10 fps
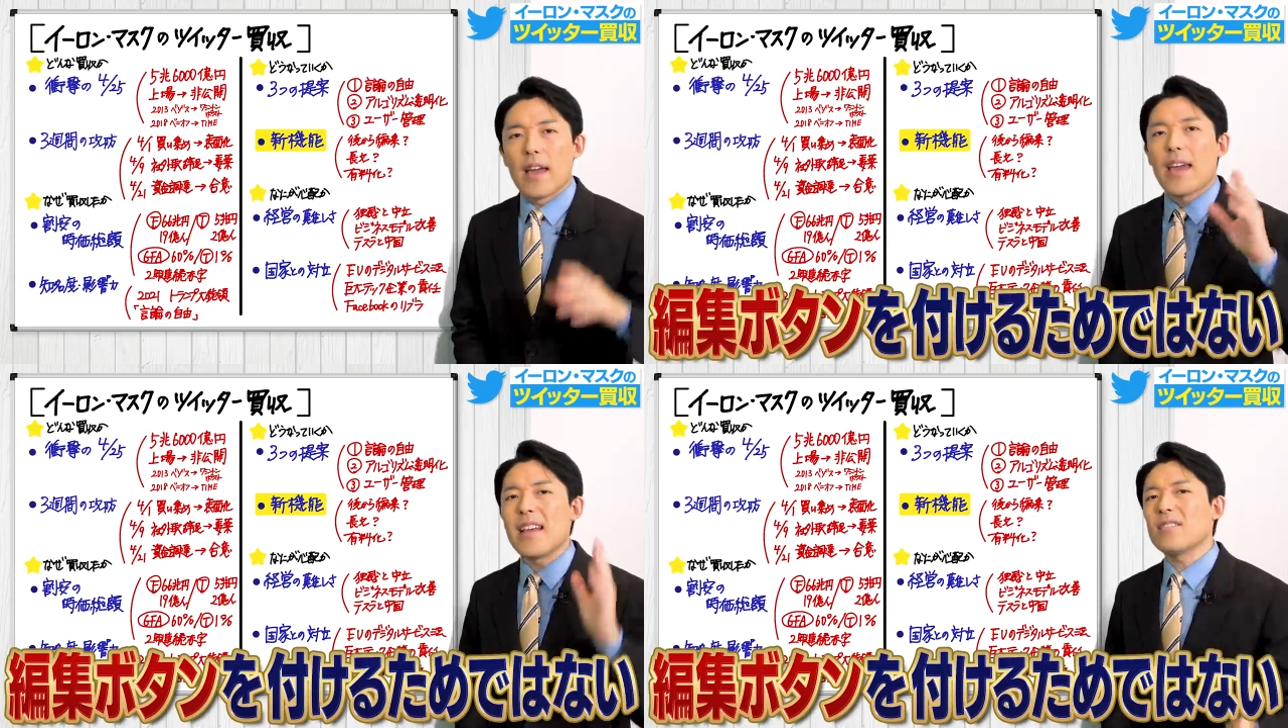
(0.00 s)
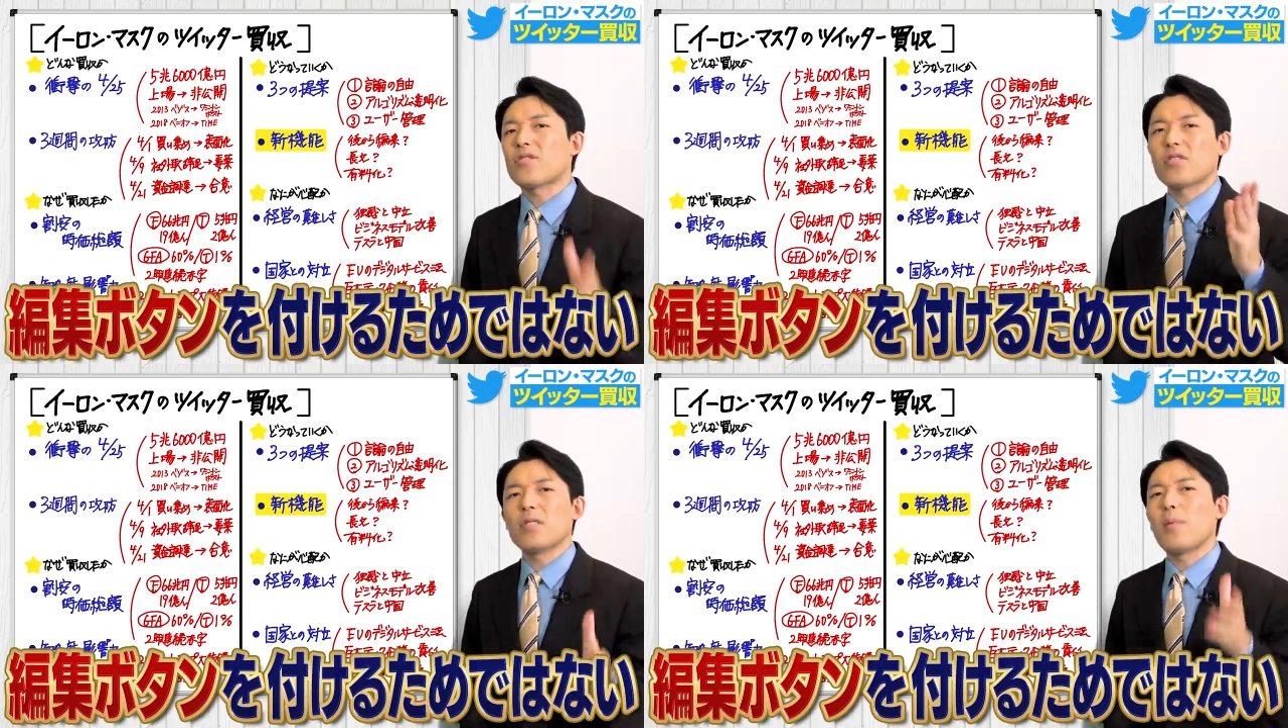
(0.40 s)
編
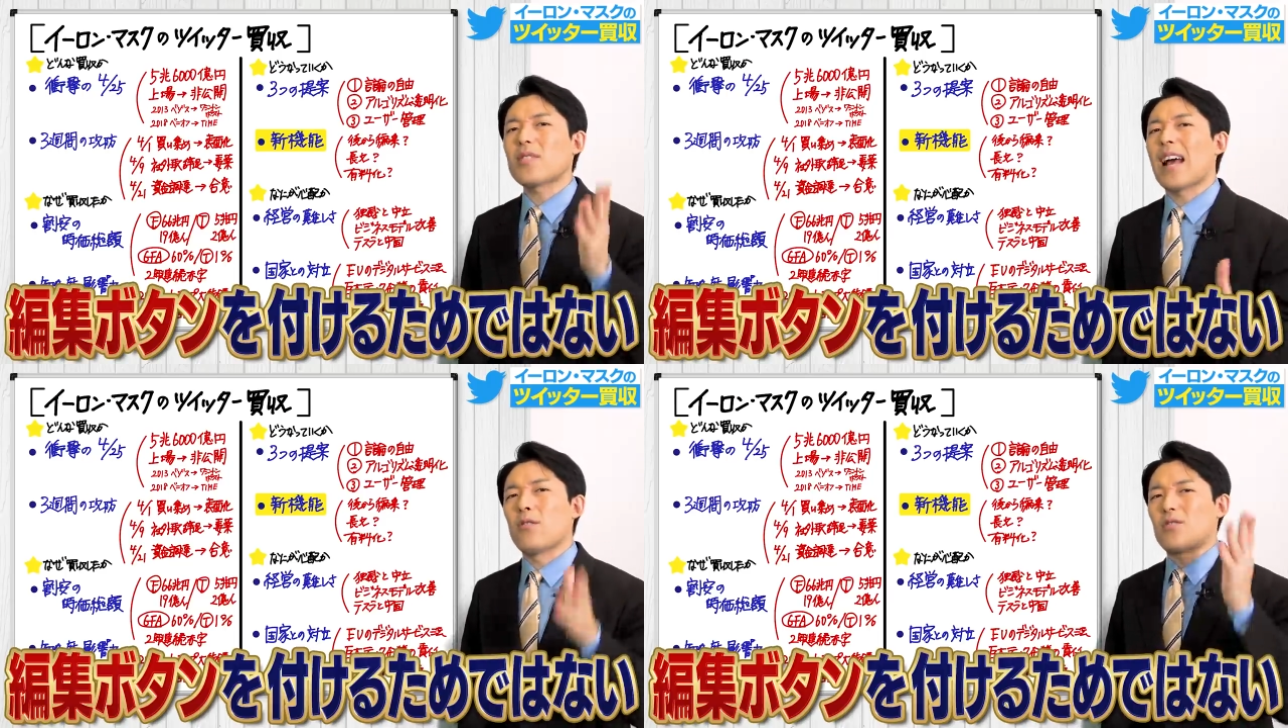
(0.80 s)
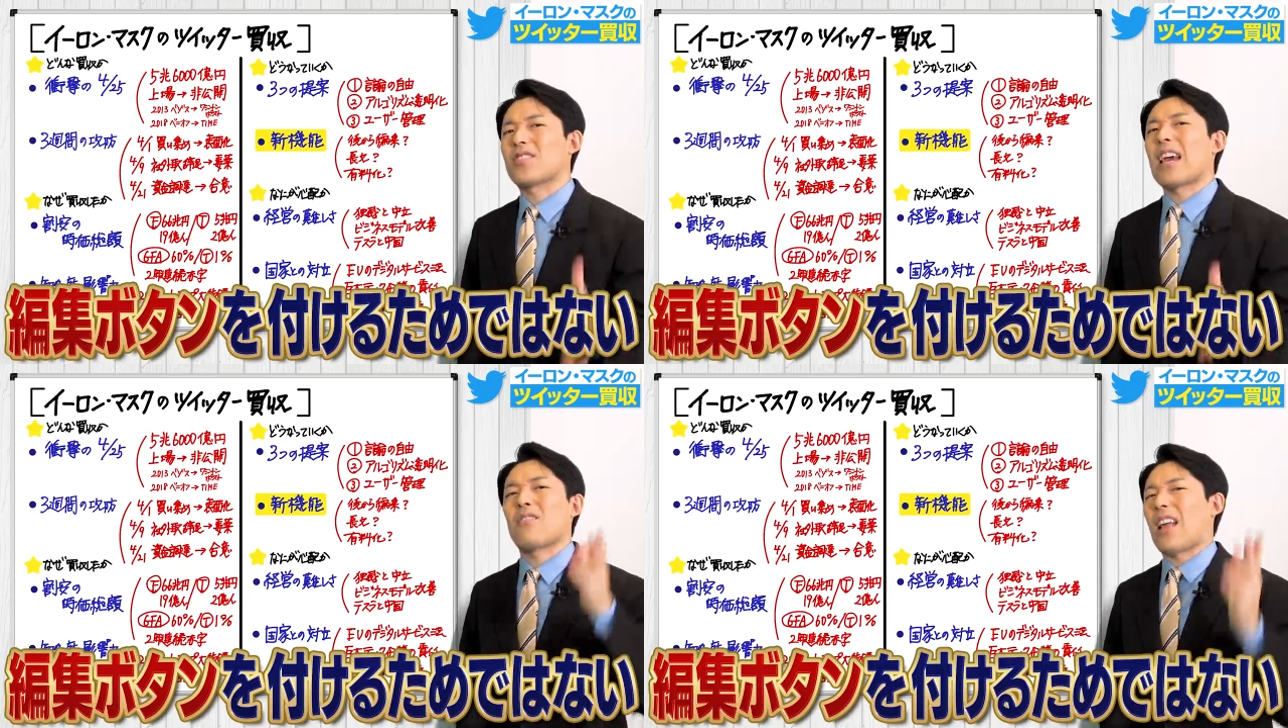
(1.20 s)
集ボタンを
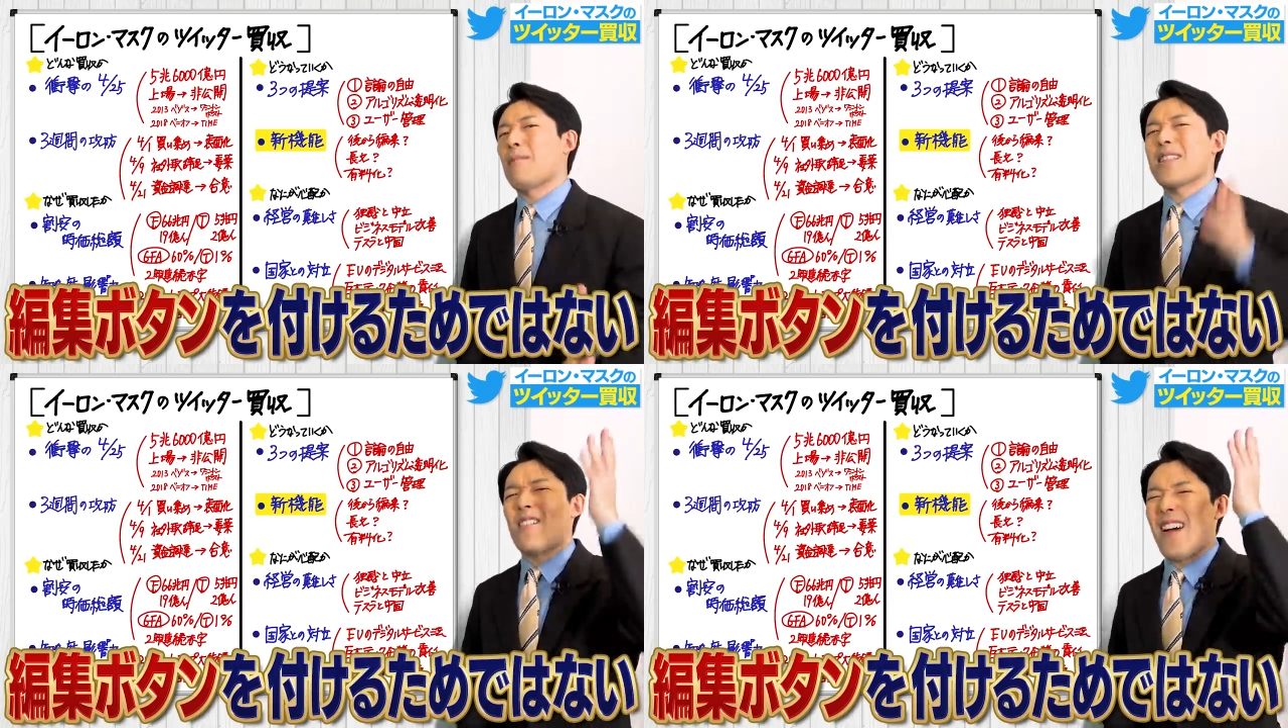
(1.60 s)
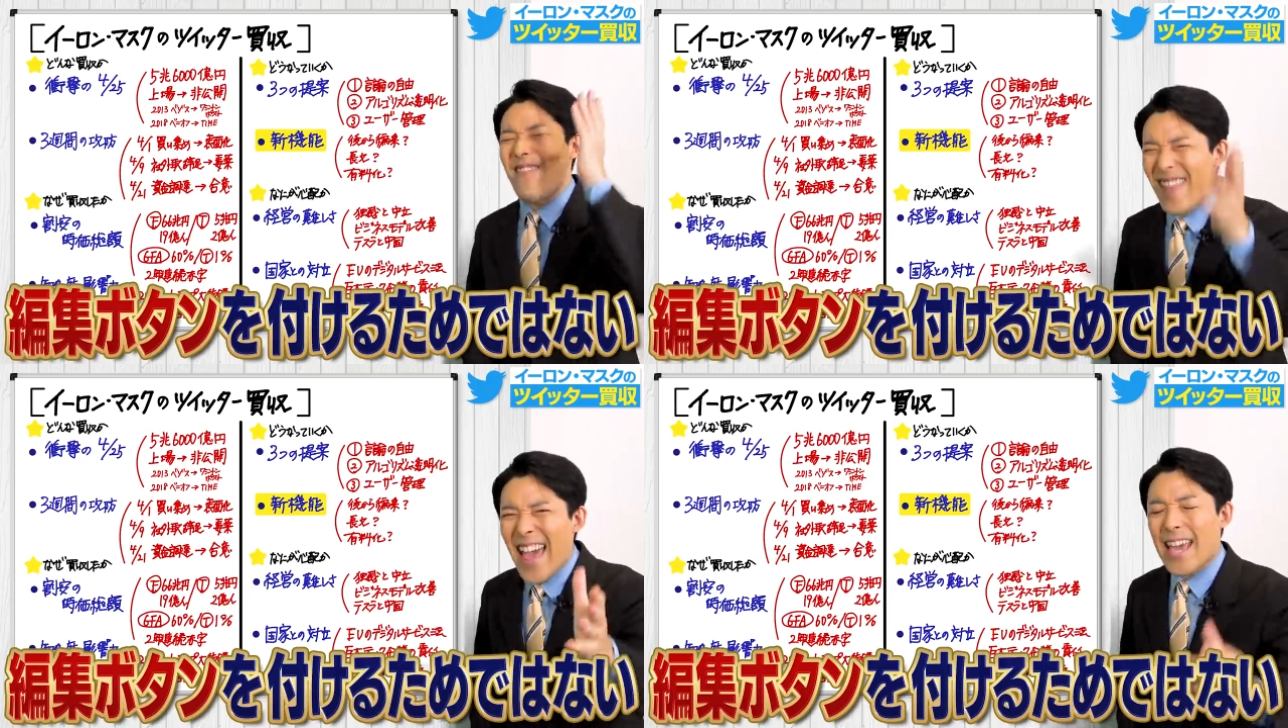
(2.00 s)
つけるためでは
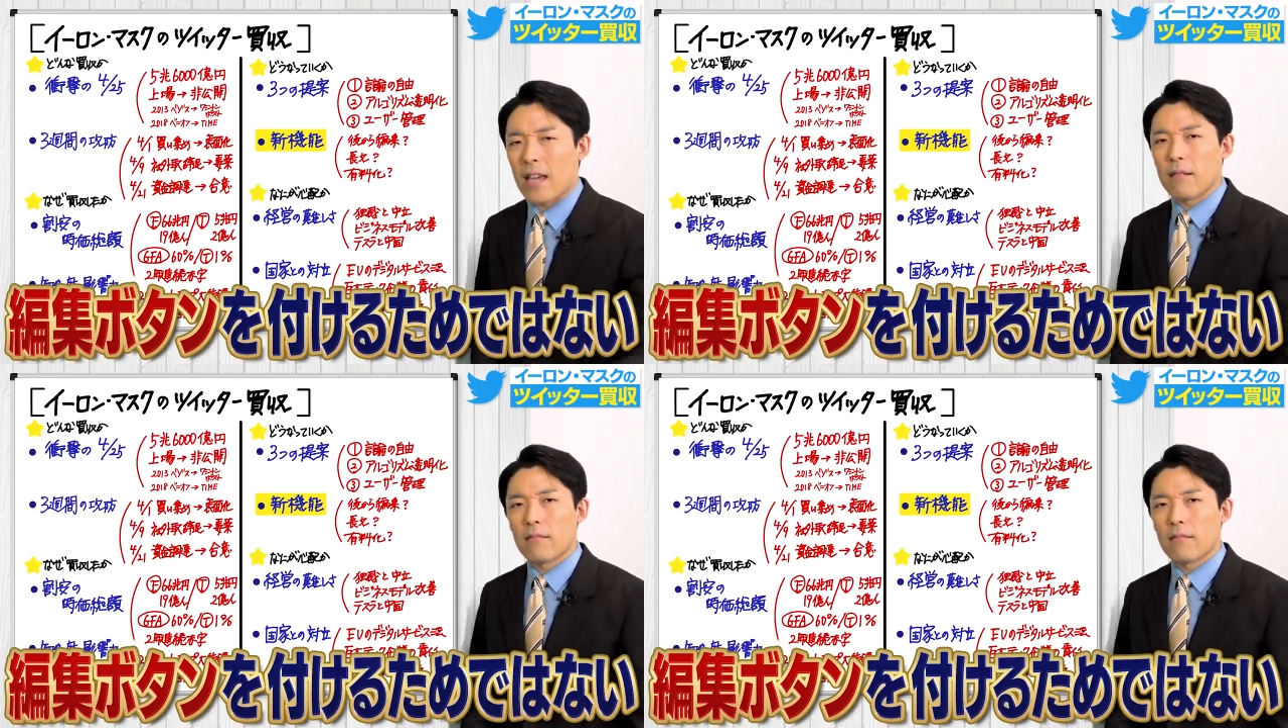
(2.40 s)
ない